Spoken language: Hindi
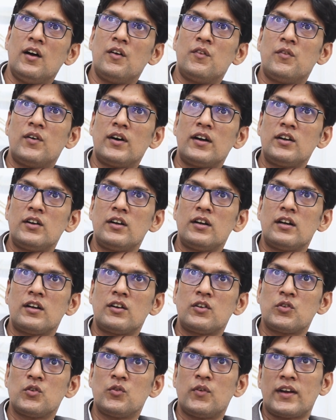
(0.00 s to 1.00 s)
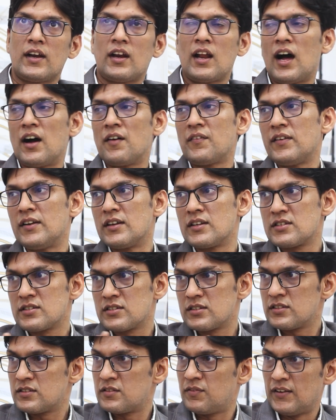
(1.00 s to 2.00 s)
वन टू वन एंड हाफ ईयर्स
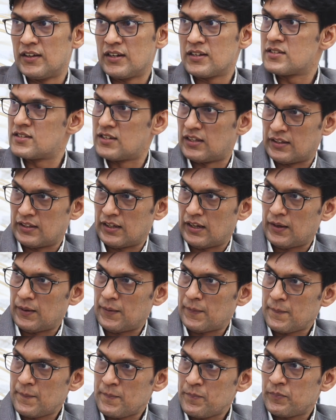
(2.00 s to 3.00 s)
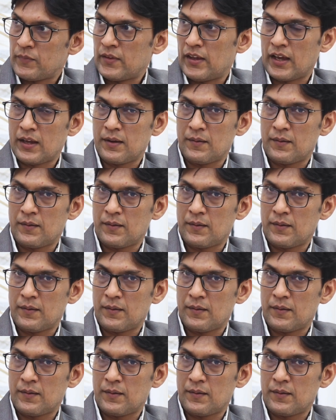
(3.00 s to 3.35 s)
फीलर्स चलता है हम्म।